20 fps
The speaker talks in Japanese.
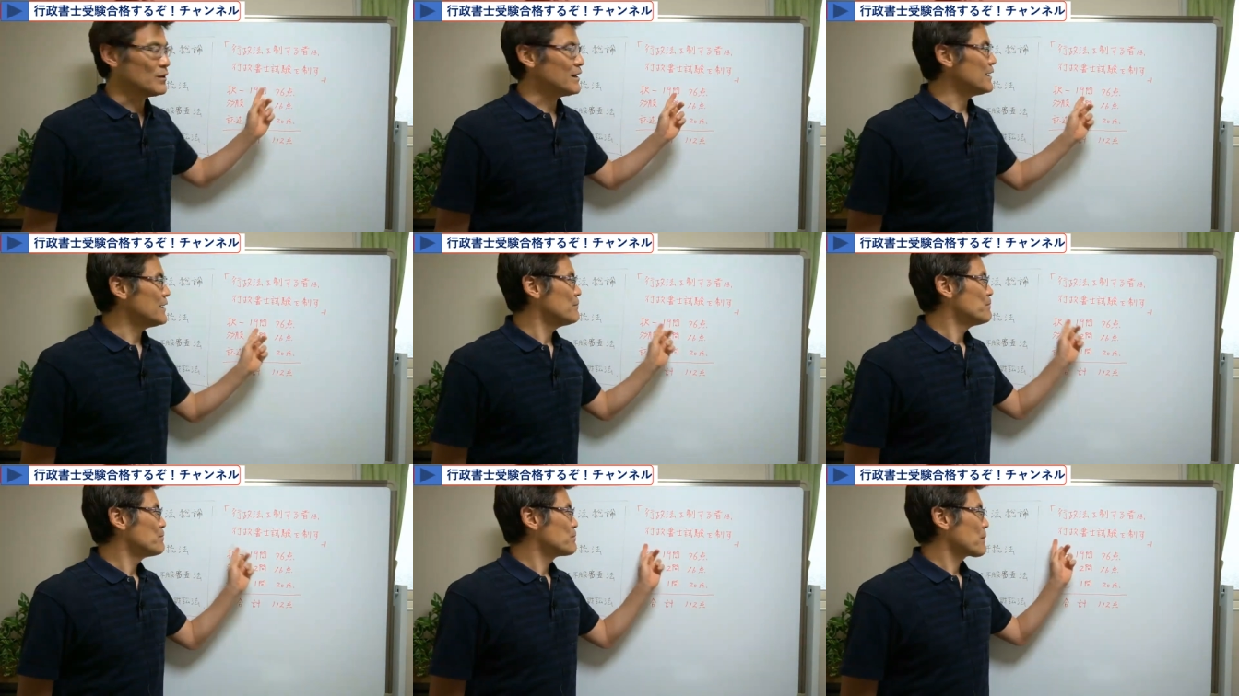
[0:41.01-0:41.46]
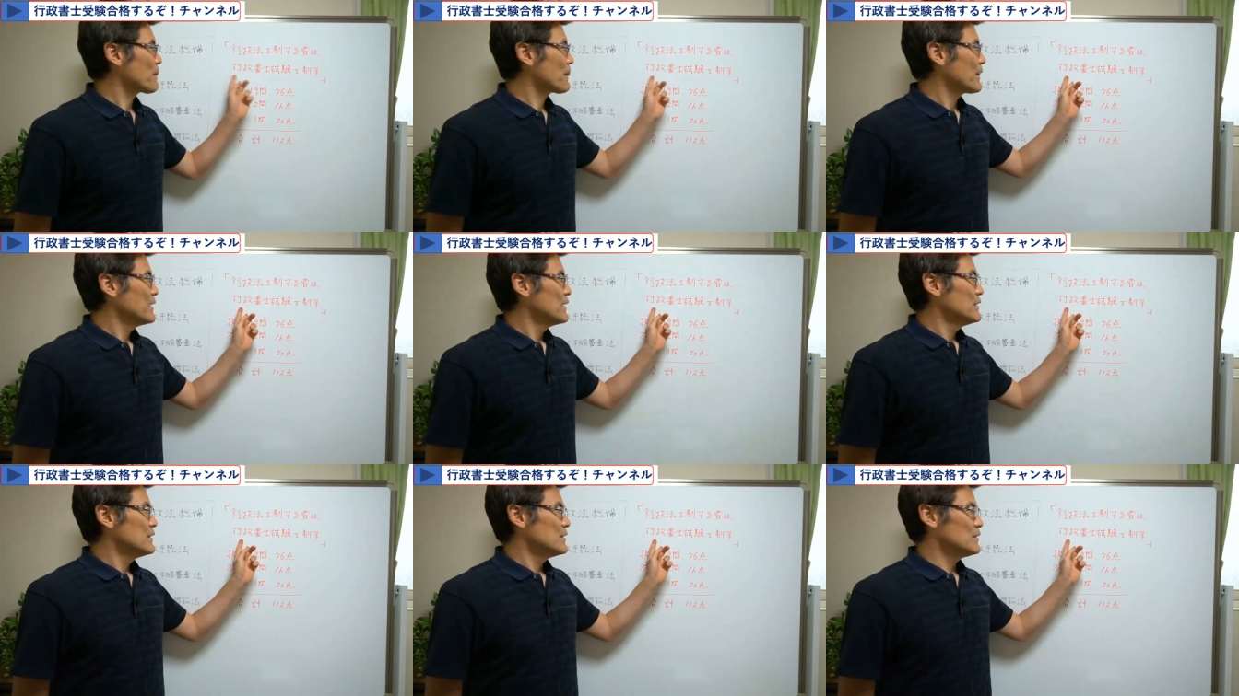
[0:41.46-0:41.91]
は
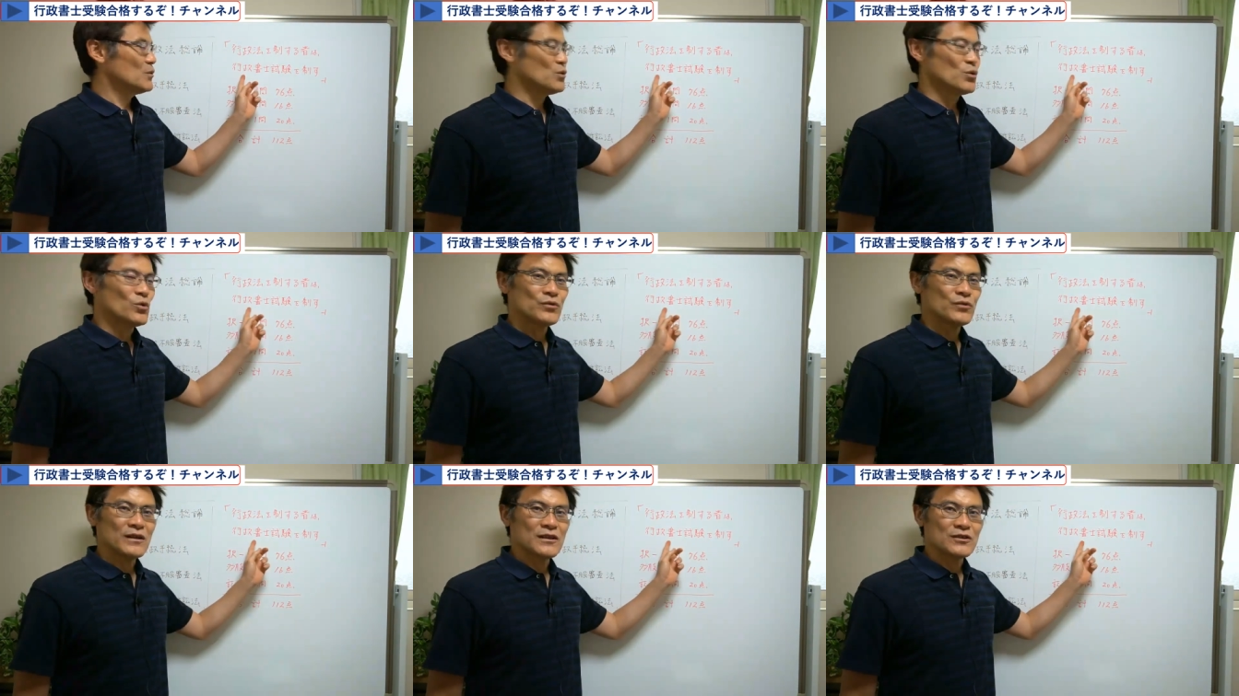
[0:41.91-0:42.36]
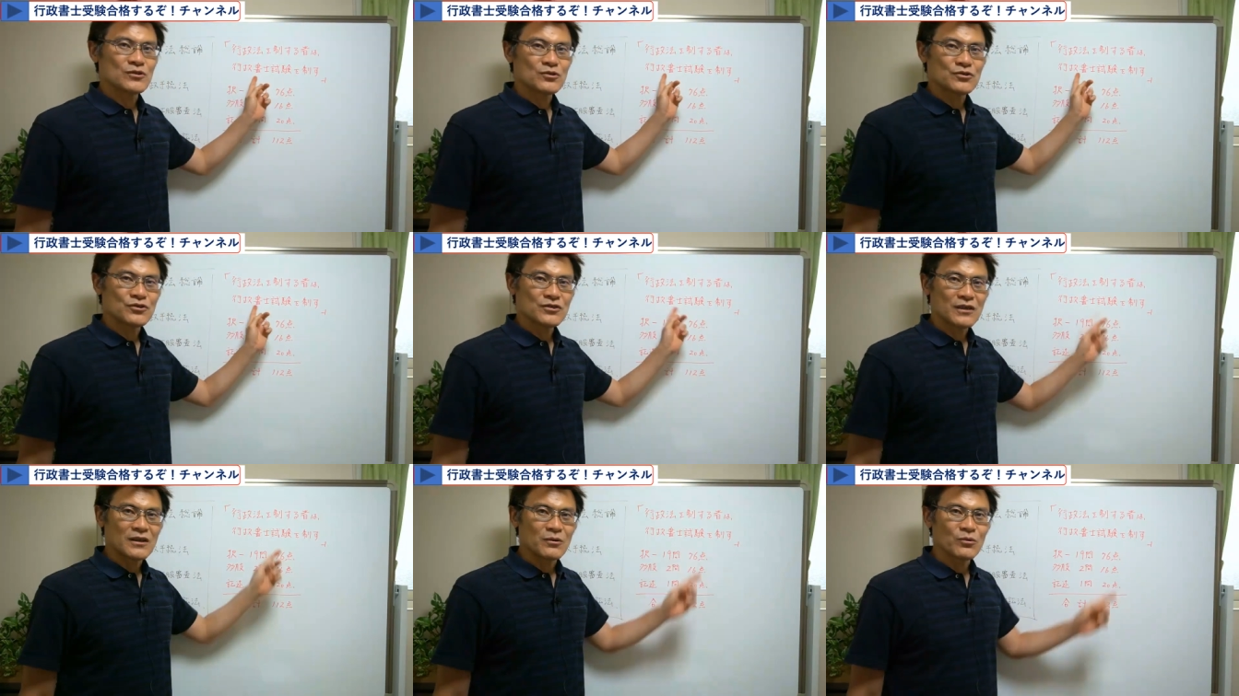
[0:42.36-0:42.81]
行政書
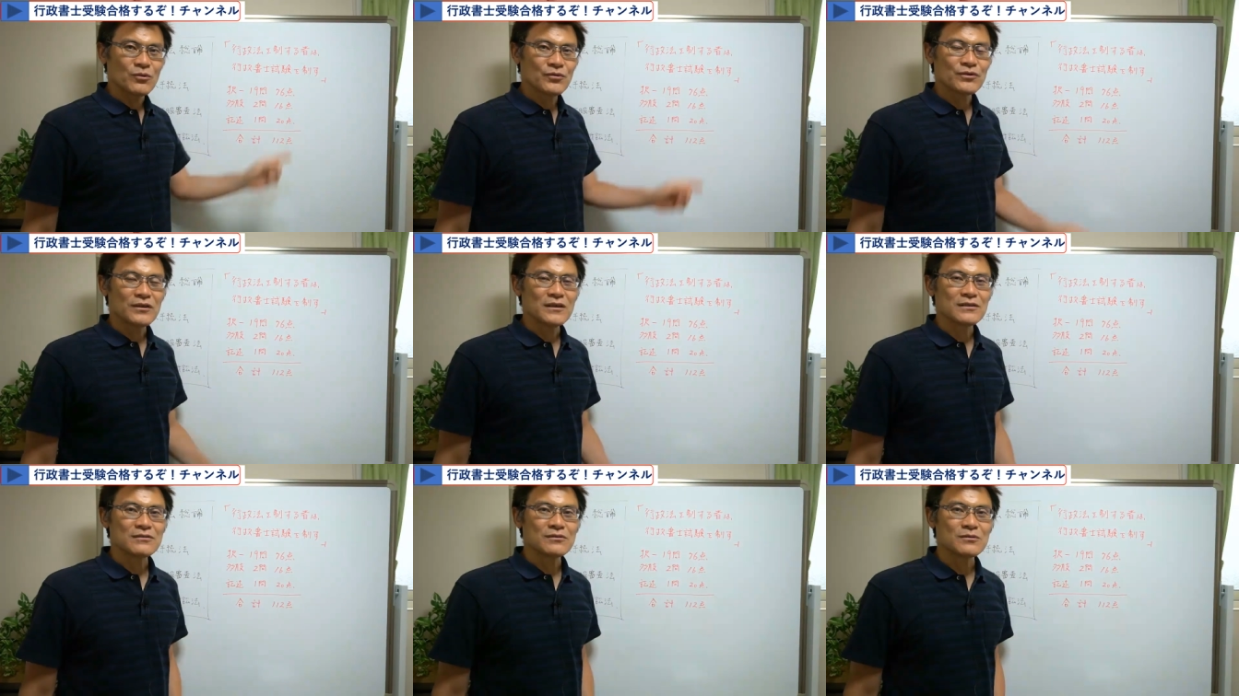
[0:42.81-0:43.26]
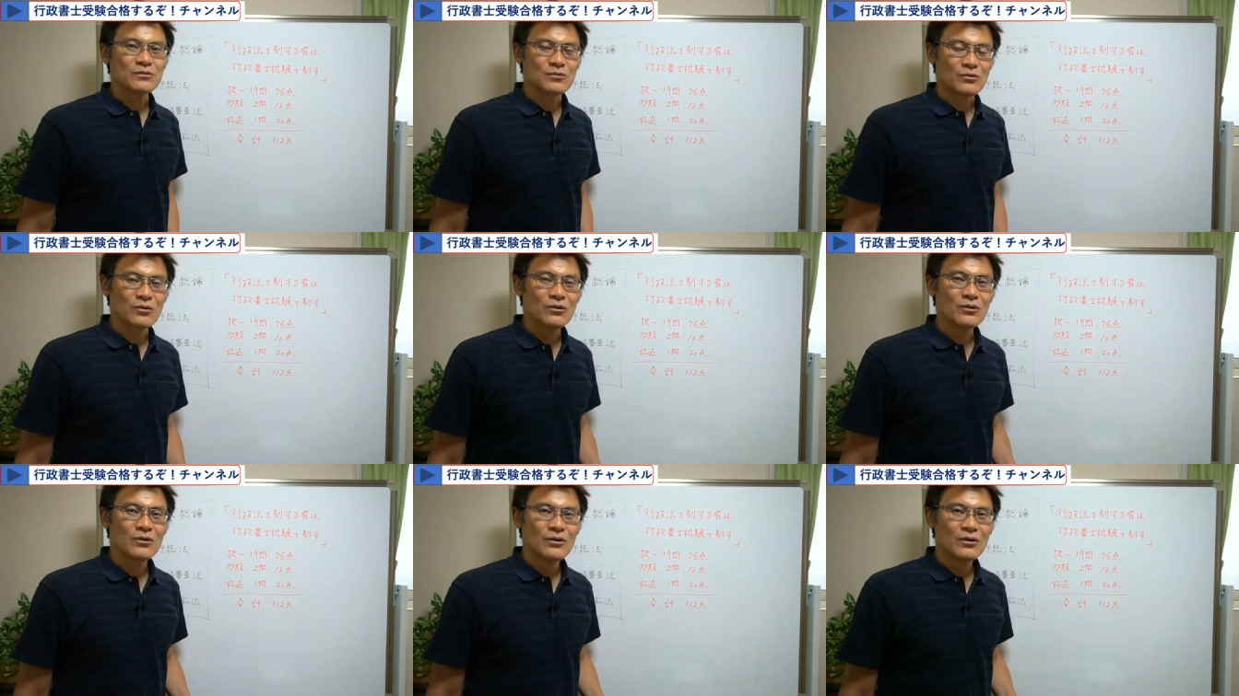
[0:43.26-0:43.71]
試験を制する
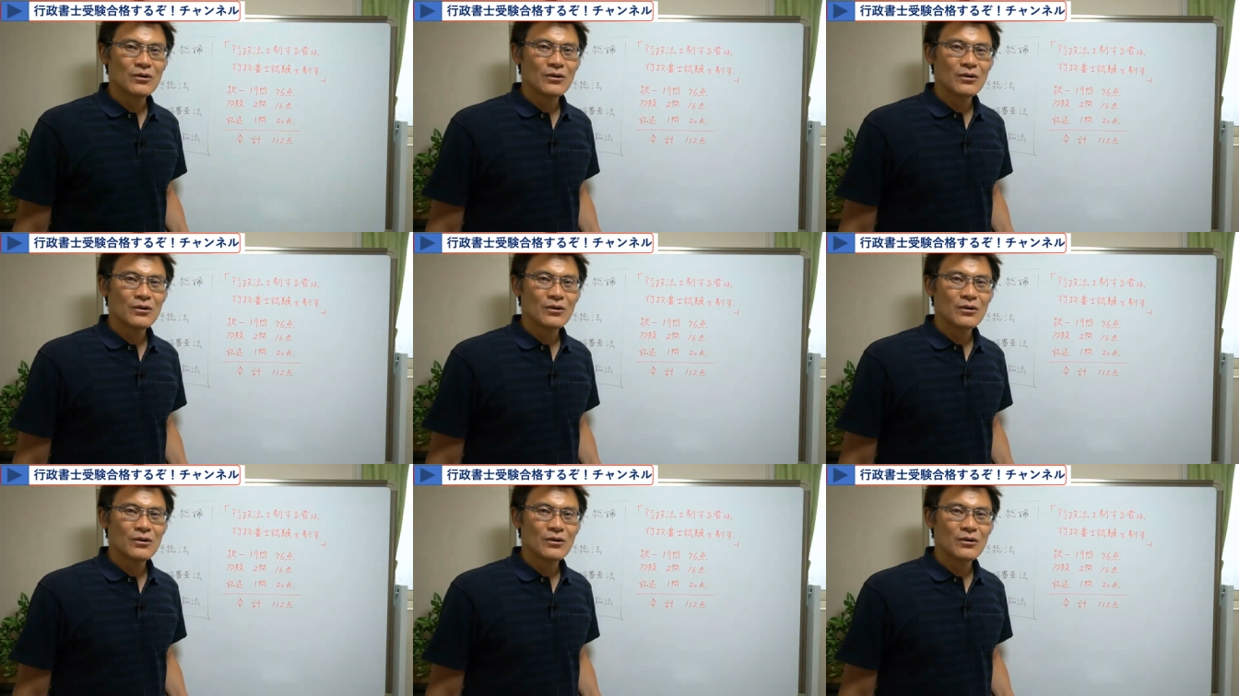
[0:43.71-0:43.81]
と